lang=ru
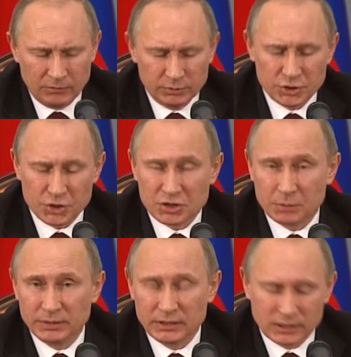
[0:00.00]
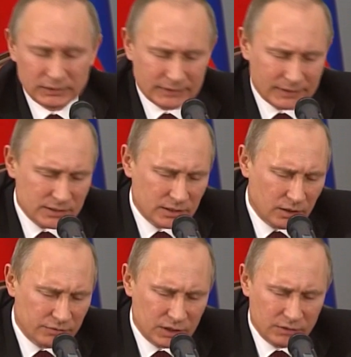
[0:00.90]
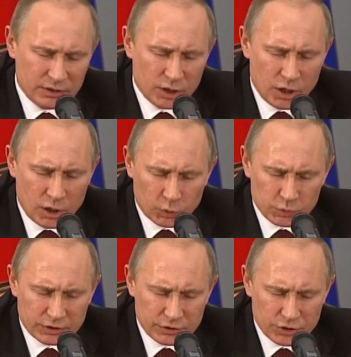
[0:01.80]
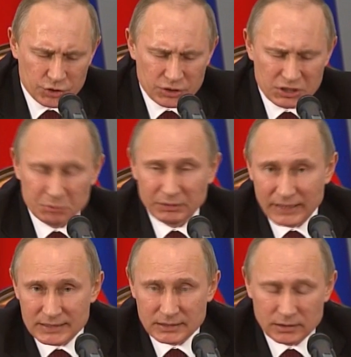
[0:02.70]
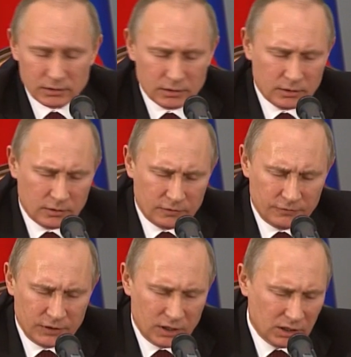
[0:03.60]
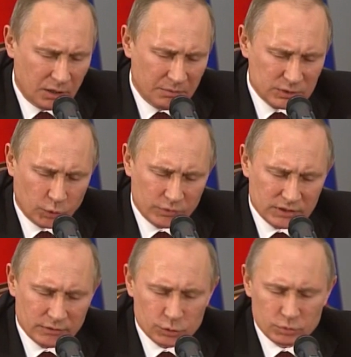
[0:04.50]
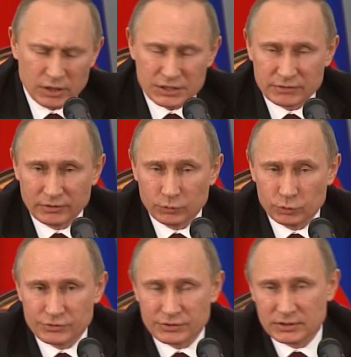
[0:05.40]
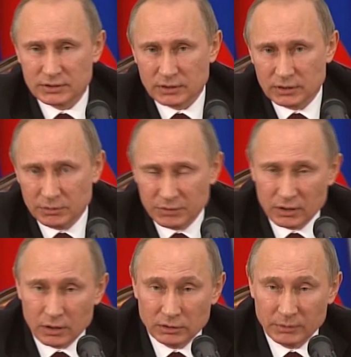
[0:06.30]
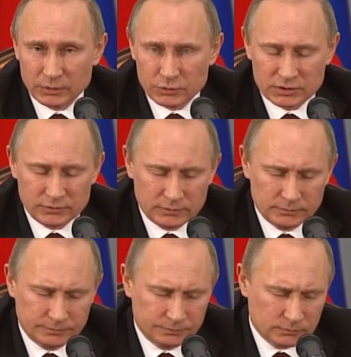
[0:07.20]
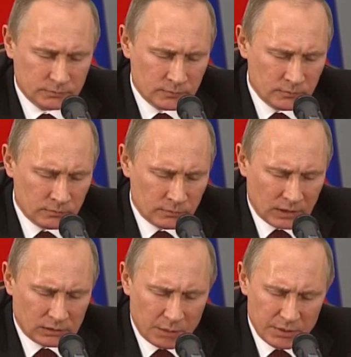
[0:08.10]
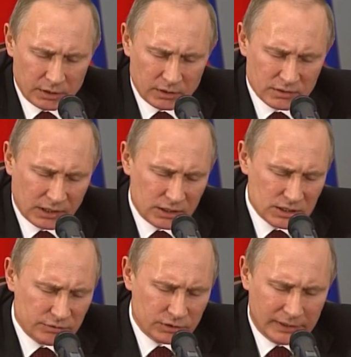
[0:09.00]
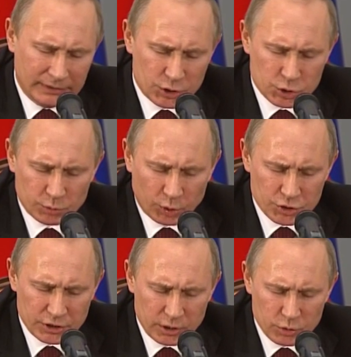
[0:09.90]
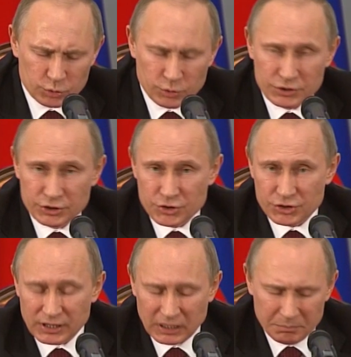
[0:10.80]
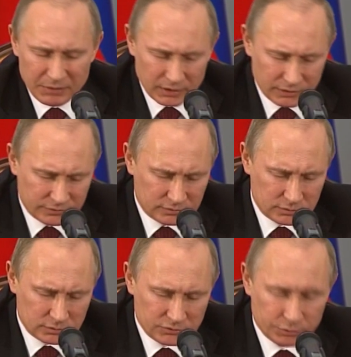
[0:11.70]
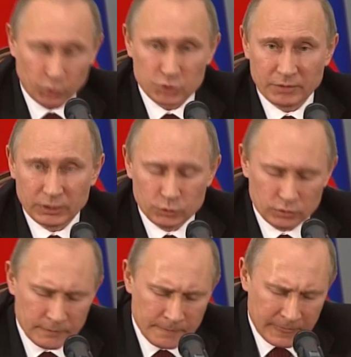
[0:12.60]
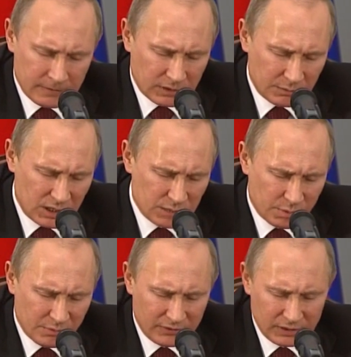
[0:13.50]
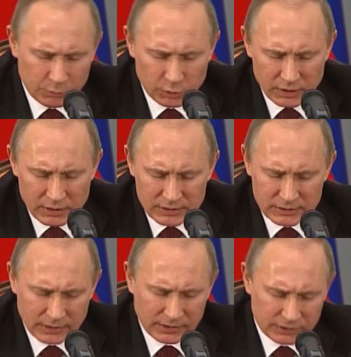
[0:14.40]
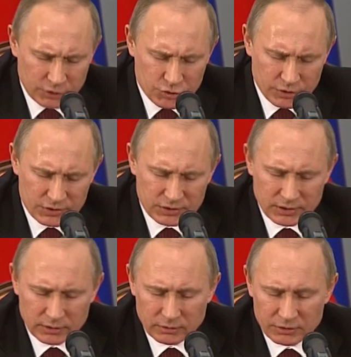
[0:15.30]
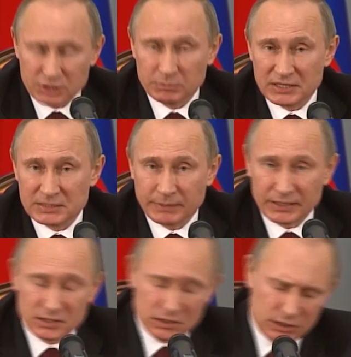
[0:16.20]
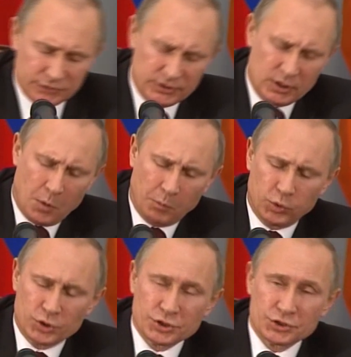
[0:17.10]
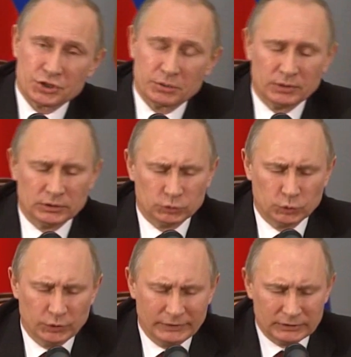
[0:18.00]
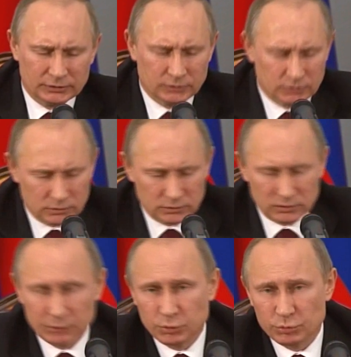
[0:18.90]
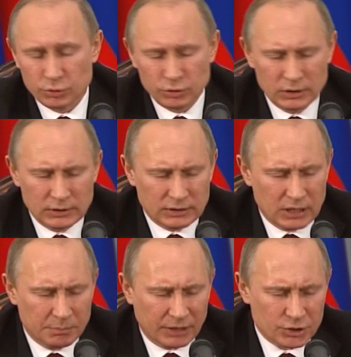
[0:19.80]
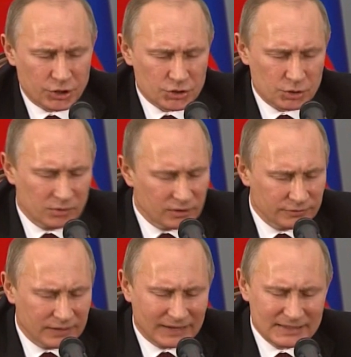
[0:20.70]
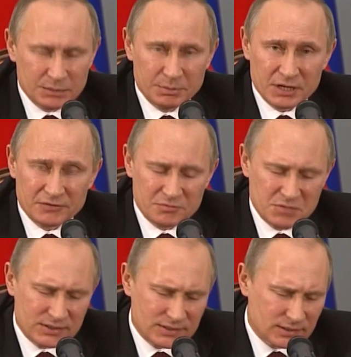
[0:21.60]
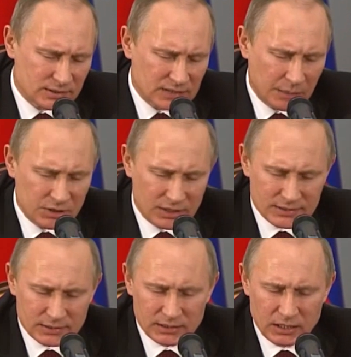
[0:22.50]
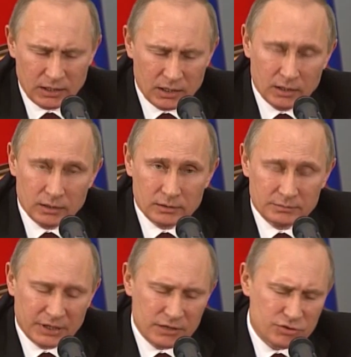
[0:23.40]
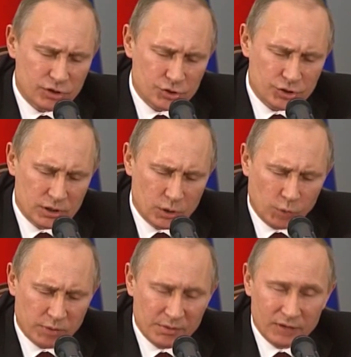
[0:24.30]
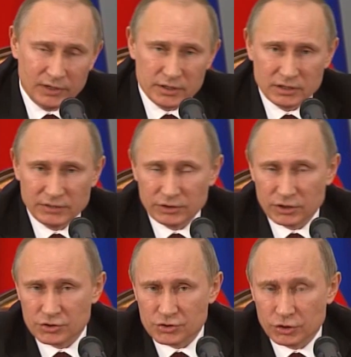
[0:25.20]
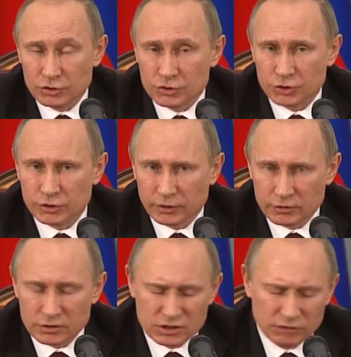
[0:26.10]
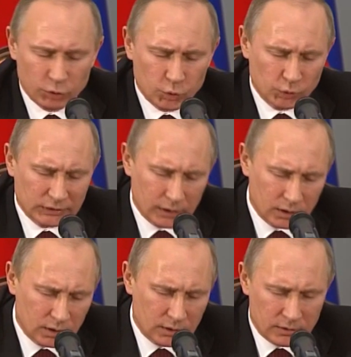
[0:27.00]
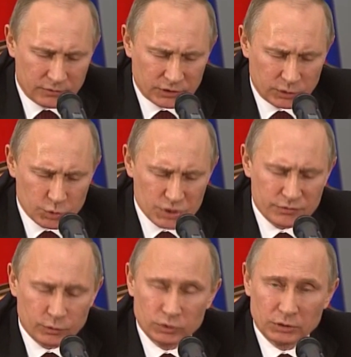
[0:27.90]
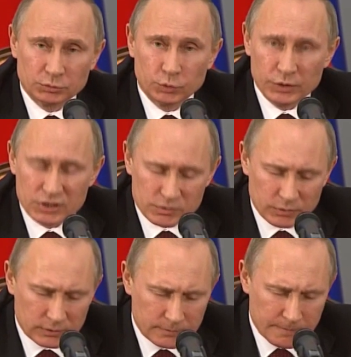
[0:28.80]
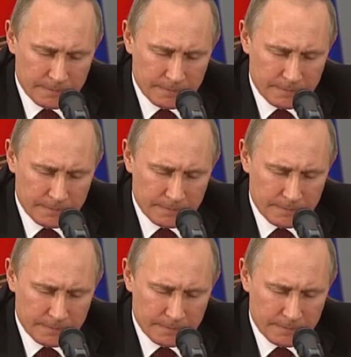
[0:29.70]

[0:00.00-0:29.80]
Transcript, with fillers: В ближайших планах открытие в Ереване русскоязычной гимназии, филиала Московского государственного университета имени Ломоносова. Намерены содействовать дальнейшему расширению туристических обменов. В прошлом году в Армении побывали более 40 тысяч россиян, на 17% больше, чем до этого. Напомню, на прошедшем в октябре в Минске саммите СНГ принято решение об объявлении 2014 года в Содружестве годом туризма.